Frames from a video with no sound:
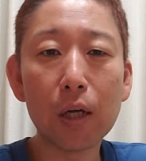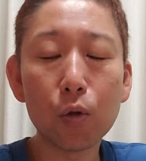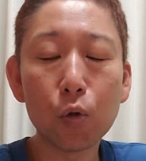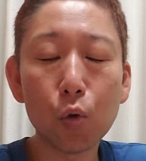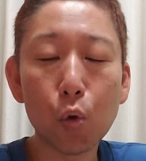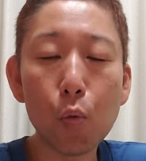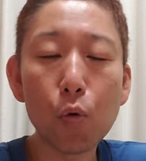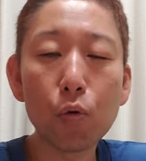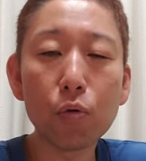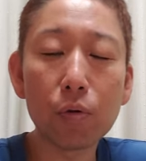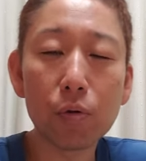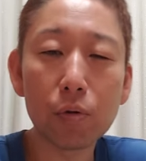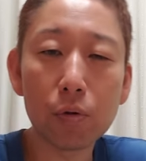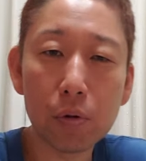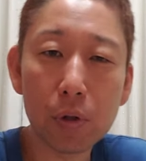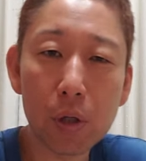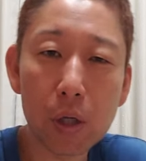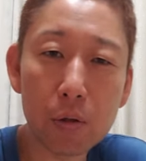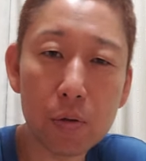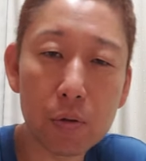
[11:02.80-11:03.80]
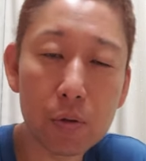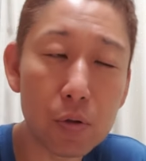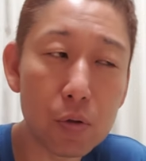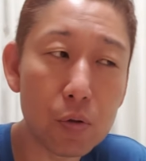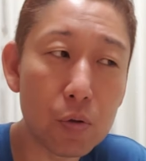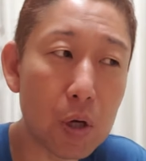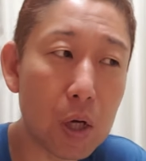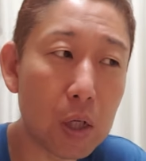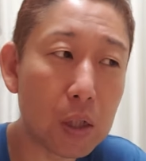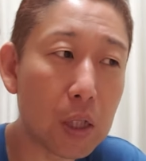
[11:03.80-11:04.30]
と思うんですよね口
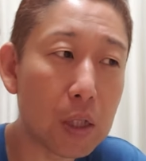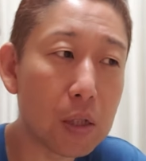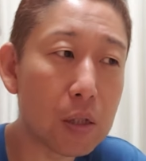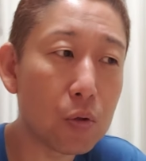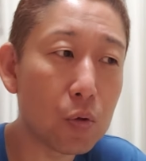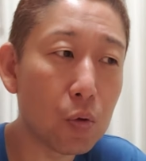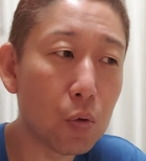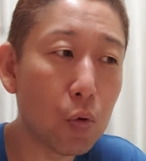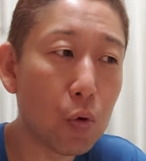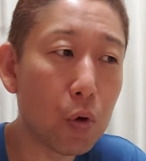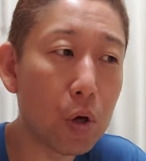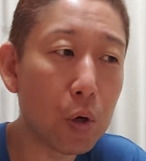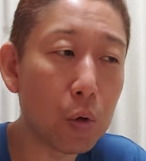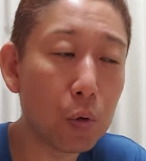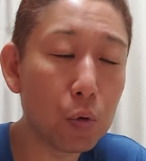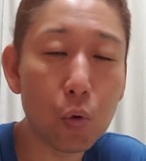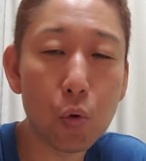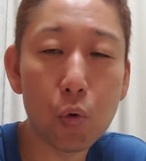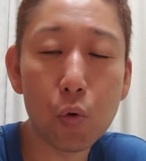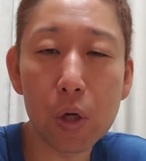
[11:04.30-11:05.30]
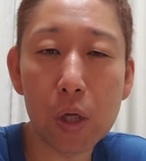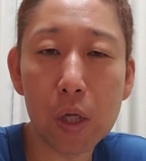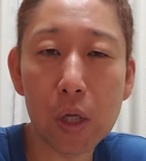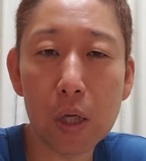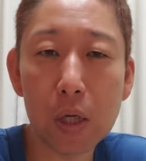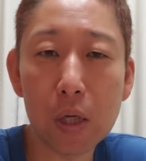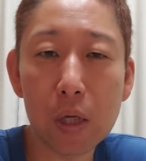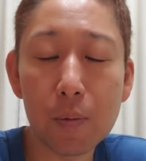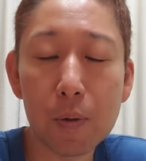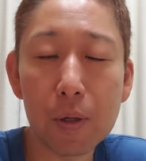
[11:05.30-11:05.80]
の形と声の通
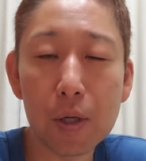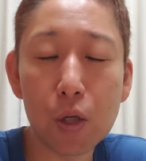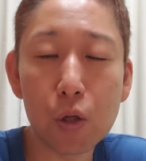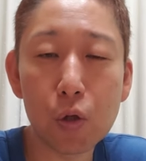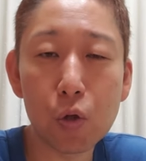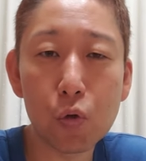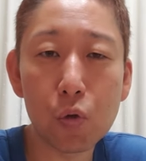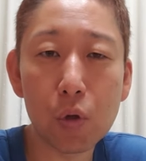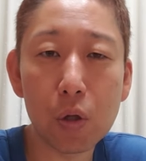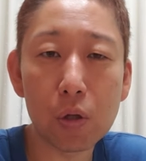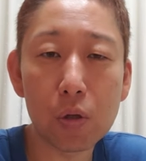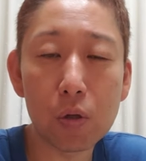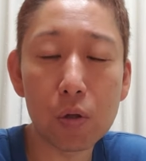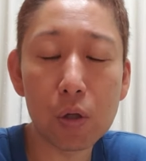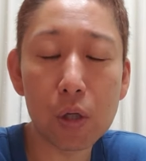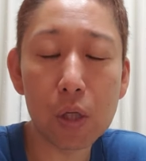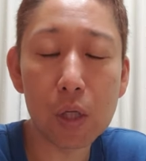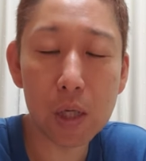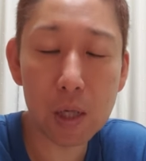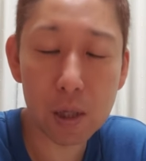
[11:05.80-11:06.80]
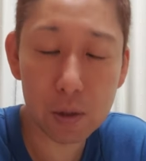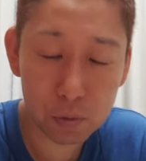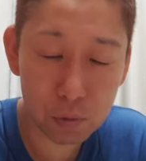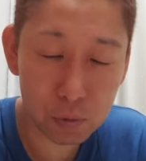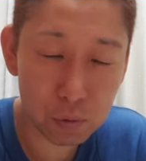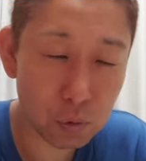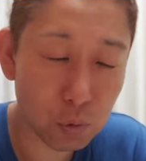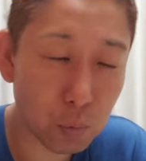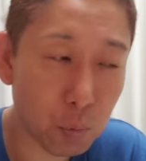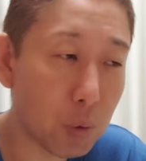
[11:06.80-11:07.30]
り響きというのは比例
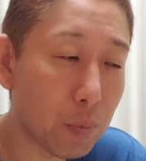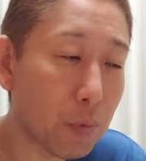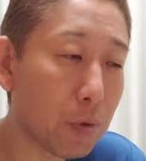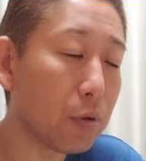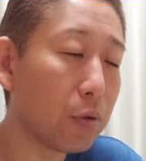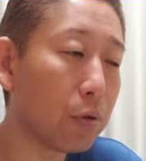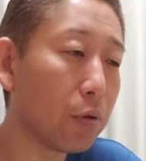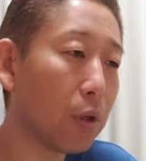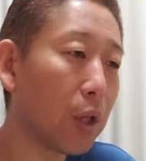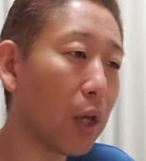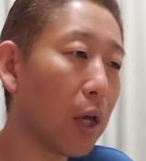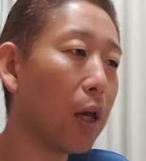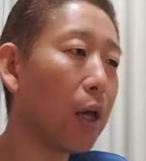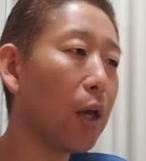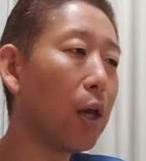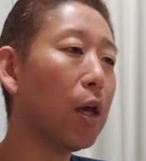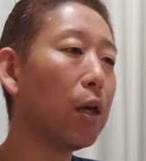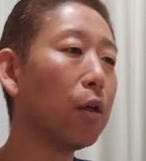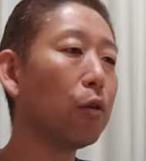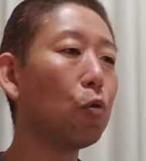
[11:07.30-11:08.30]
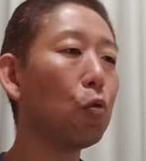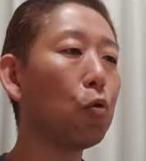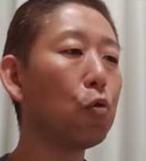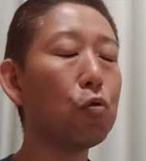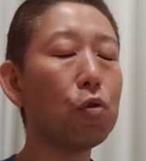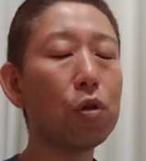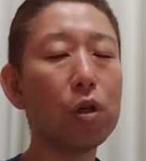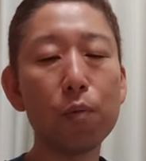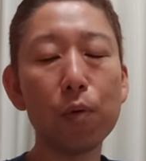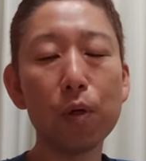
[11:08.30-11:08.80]
すると思いますのでそう
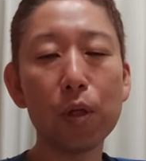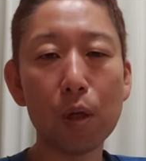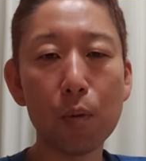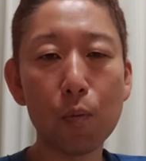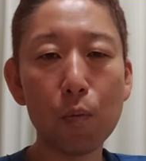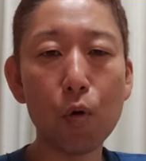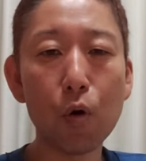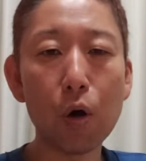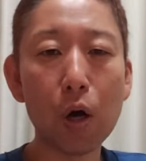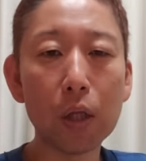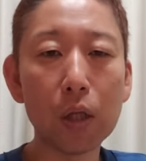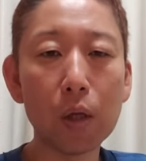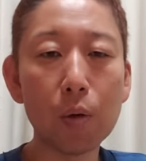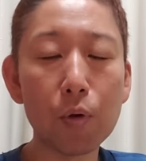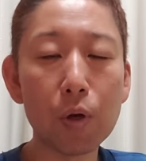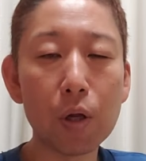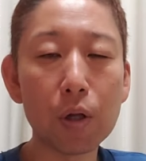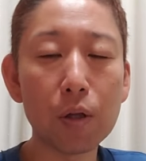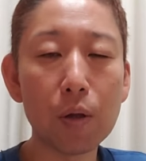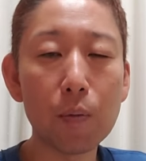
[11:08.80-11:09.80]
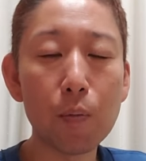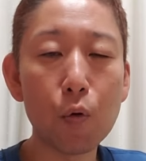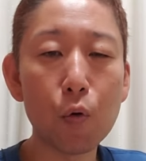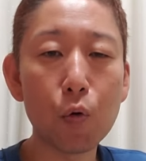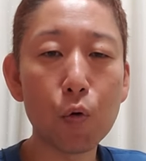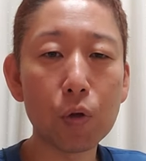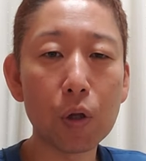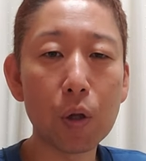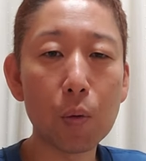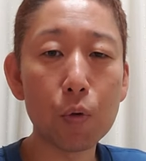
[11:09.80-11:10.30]
いう意味でも花村さん
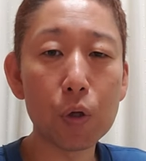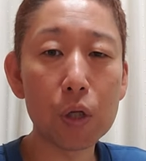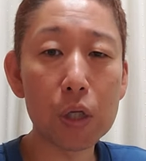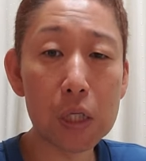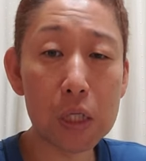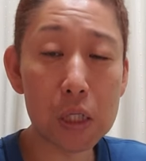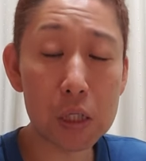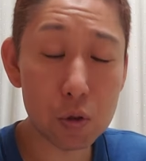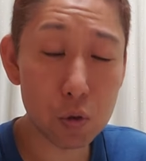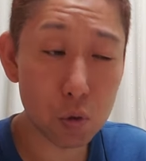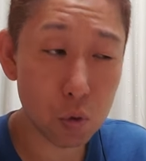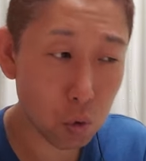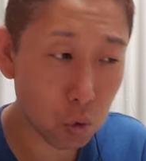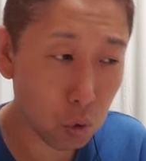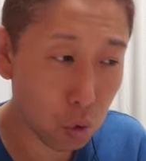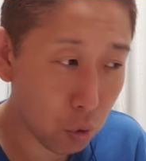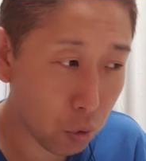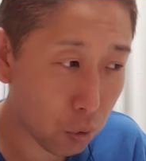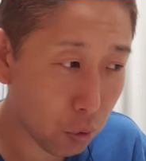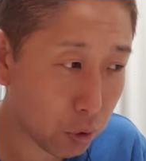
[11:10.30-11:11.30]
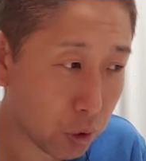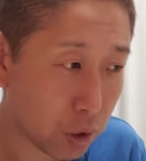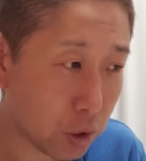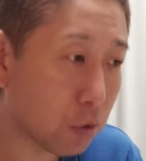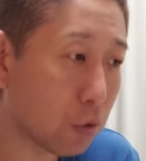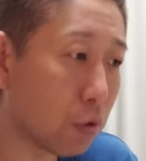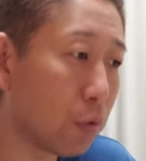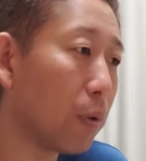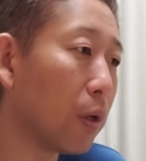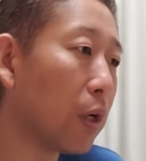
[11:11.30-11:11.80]
も大野さんも非常に
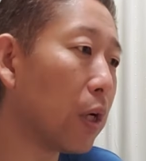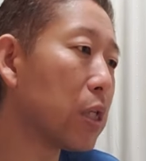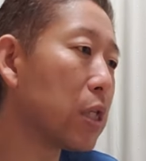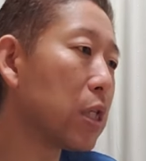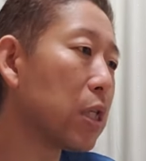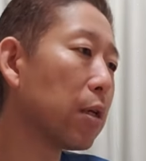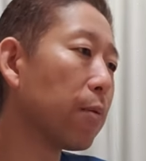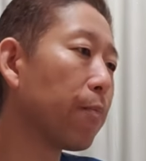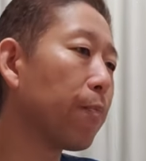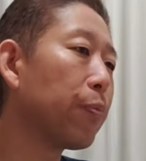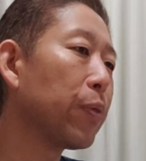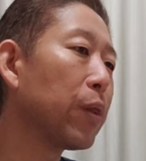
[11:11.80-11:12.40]
素晴らしい